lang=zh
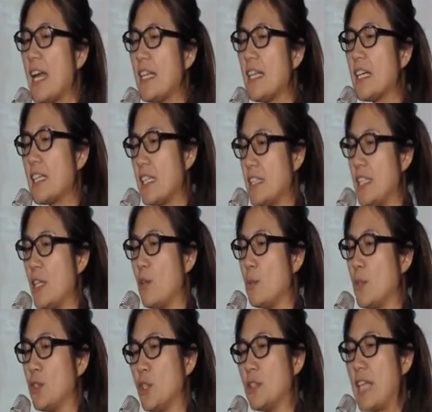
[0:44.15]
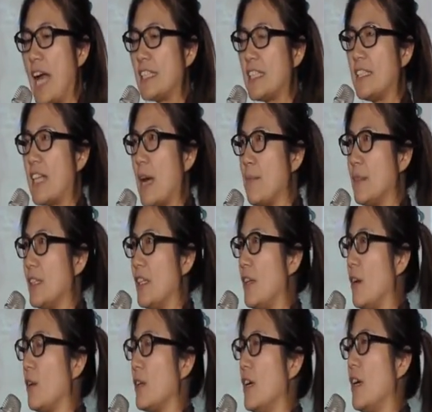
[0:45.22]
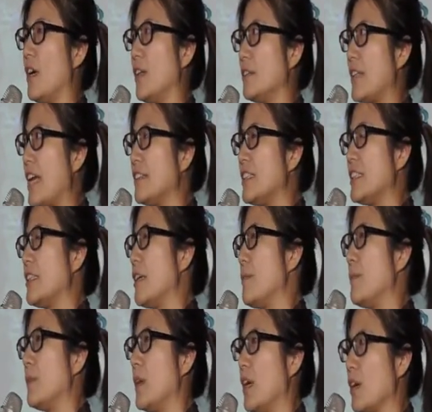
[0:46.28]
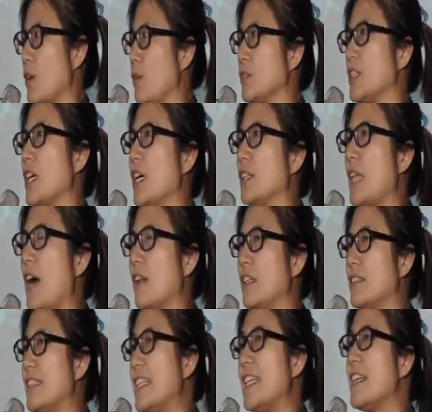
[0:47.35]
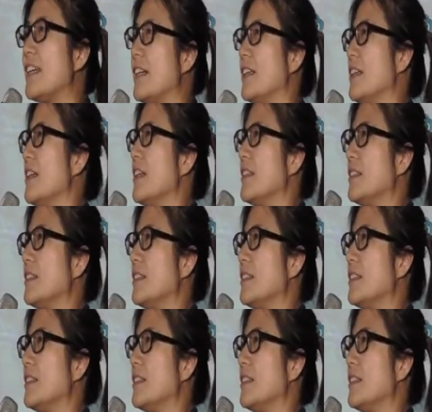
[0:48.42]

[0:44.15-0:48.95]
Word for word: 那隔天我们就搭乘他们的楼呃当地的呃公车到了第一个